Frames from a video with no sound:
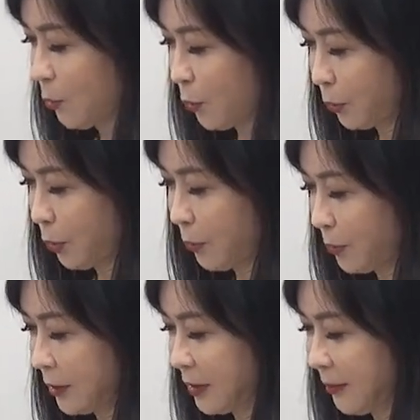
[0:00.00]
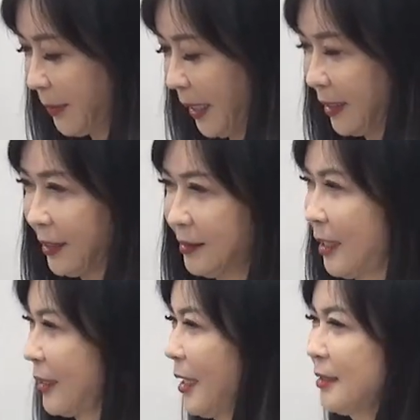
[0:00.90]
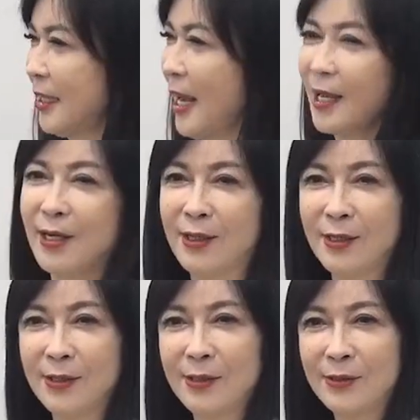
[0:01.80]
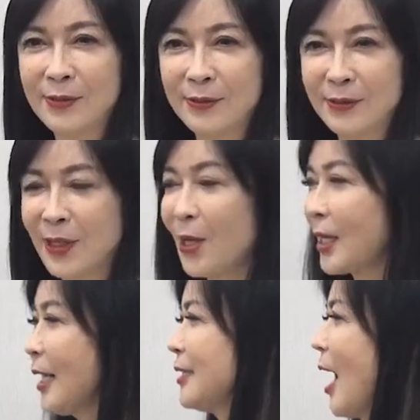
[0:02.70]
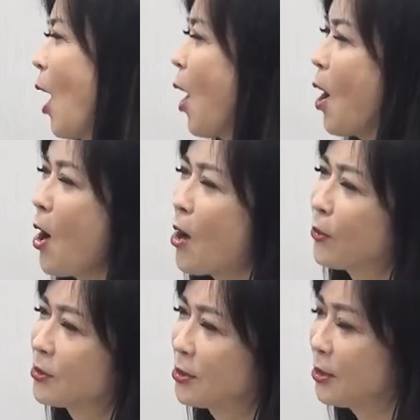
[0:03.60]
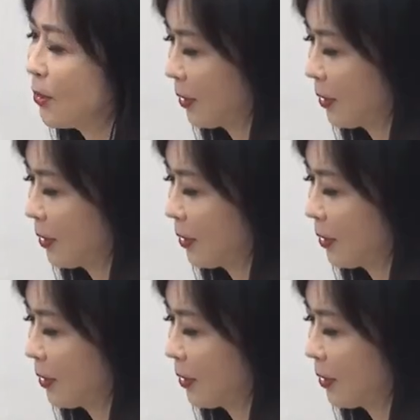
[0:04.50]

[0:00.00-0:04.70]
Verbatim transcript: 火腿或者是培根，这样看起来培根不行啊，看起来好好吃哦。